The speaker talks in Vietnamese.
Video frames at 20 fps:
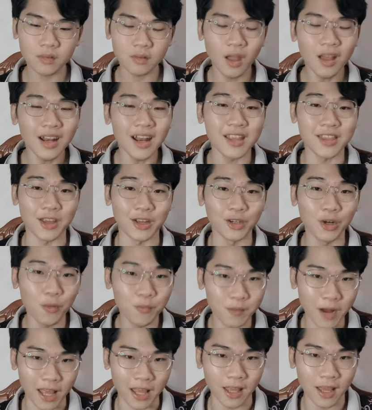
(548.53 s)
Thế là những
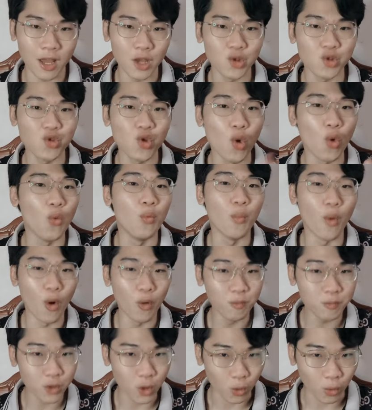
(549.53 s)
lúc này dù
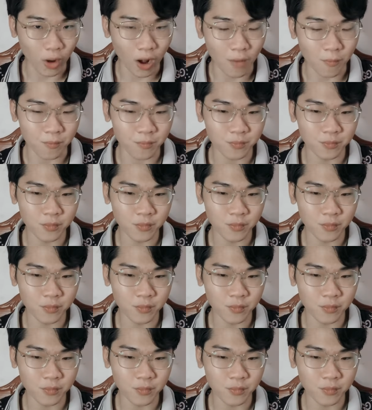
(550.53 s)
muốn dù không,